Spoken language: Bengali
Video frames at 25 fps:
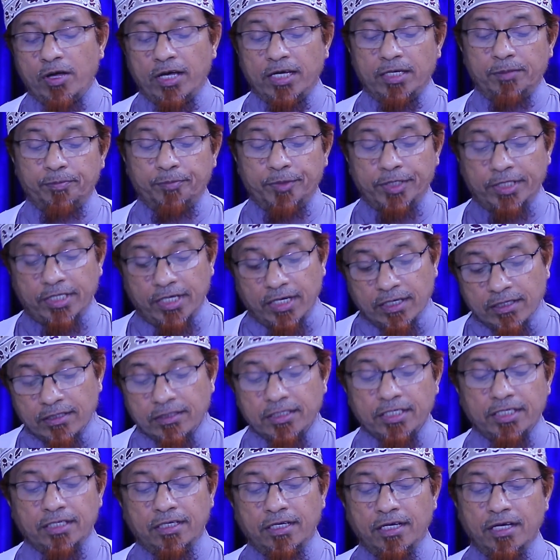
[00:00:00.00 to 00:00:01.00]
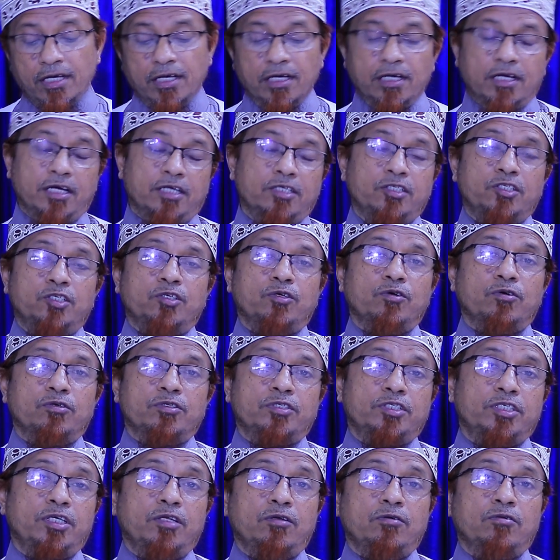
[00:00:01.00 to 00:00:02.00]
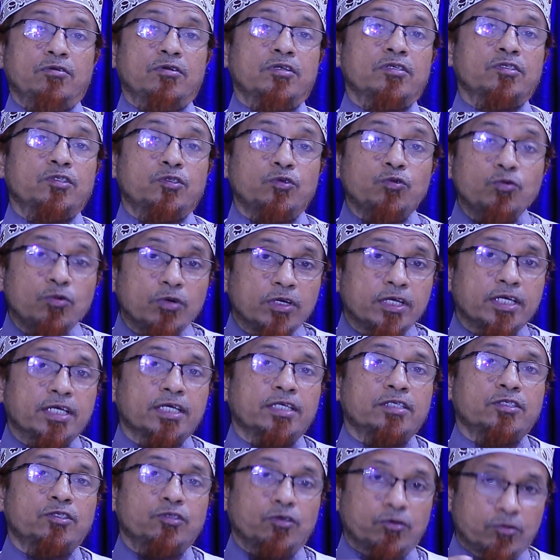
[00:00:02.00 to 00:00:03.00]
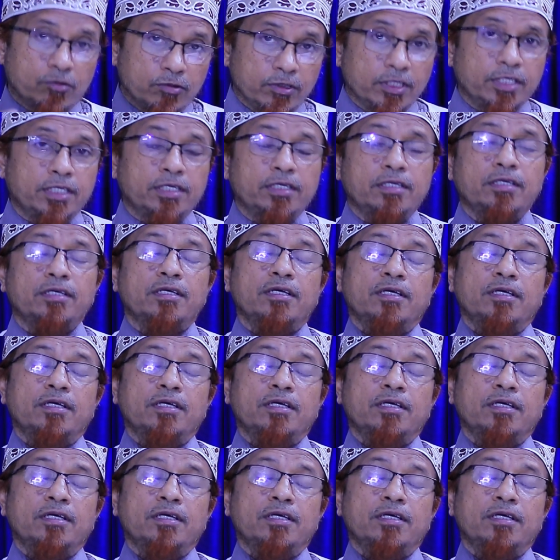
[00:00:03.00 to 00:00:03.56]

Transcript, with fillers: এই বিধানটি কার্যকর ছিল রাসুলকে যখনই